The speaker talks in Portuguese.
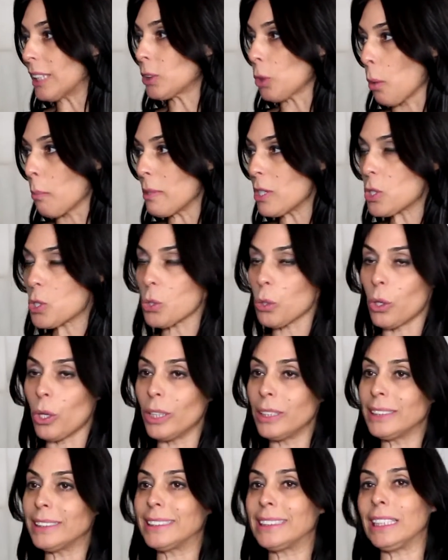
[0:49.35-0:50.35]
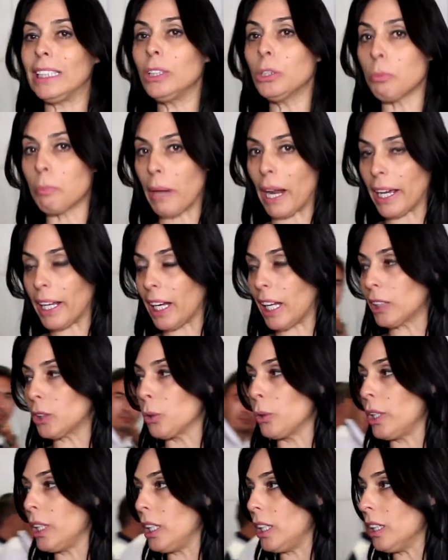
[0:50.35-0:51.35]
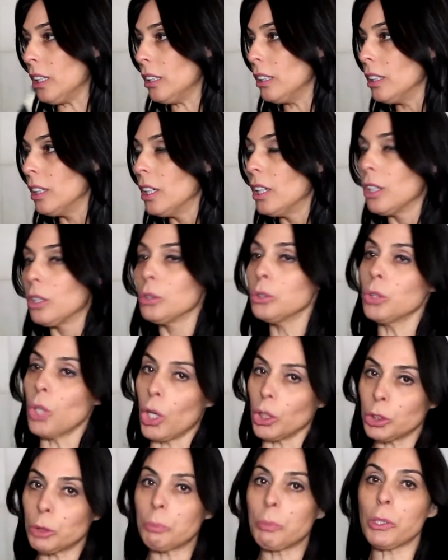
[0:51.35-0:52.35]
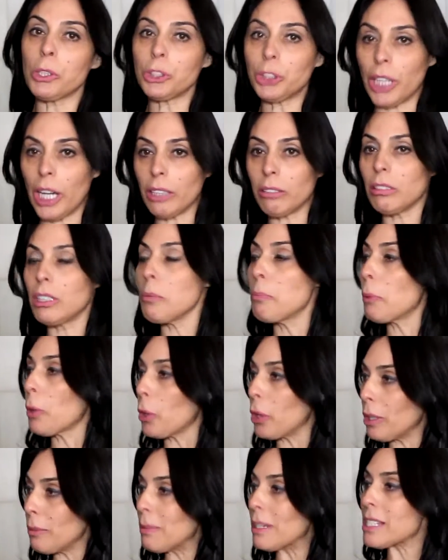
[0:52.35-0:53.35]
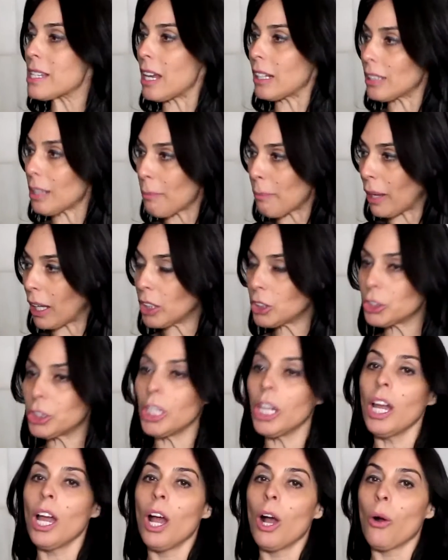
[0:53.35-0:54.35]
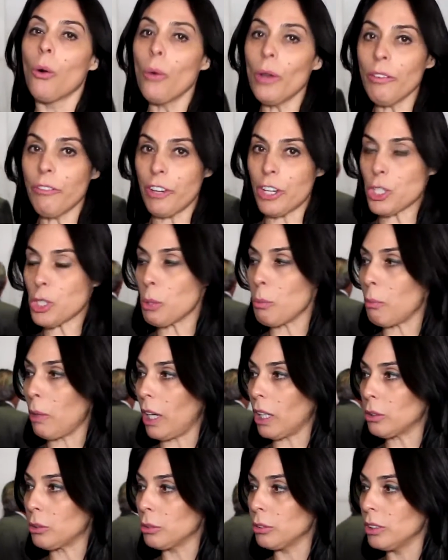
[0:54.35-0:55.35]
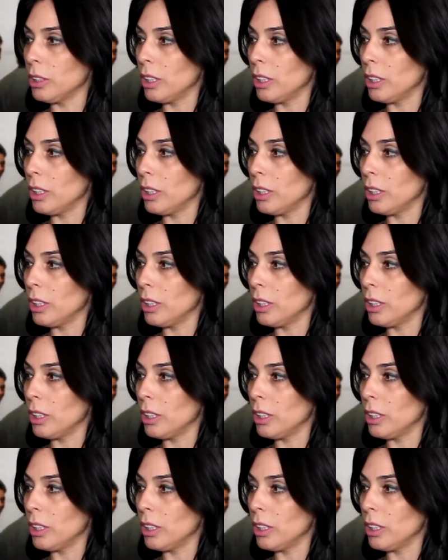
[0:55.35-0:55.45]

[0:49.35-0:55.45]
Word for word: comissões, indo para a relatoria, o nosso projeto que proíbe exatamente o investimento